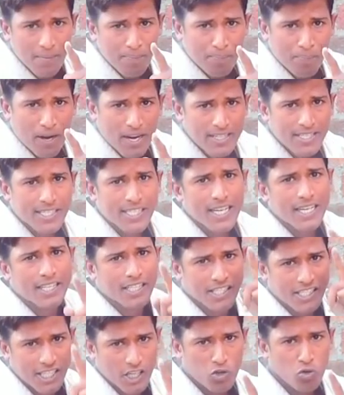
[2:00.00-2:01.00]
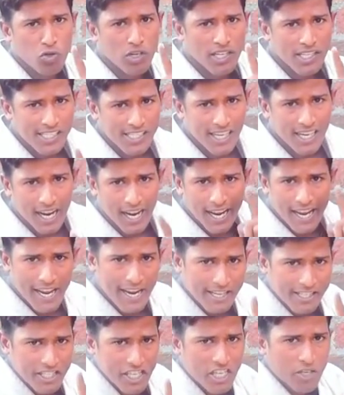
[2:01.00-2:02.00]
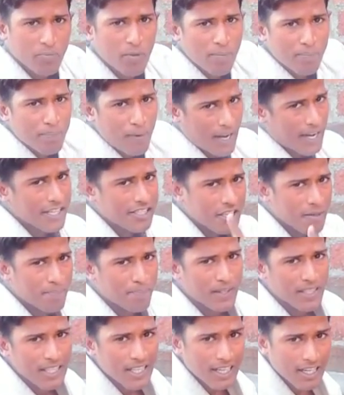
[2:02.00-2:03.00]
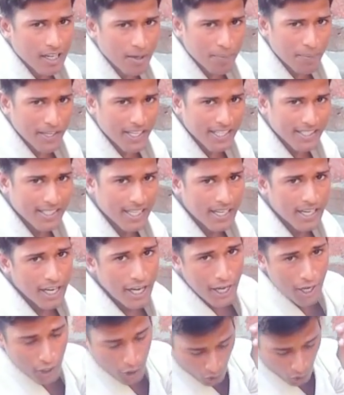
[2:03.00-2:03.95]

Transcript: से पांच सेट जरूर कीजिएगा एक सेट में बारह से पंद्रह रेपिटेशन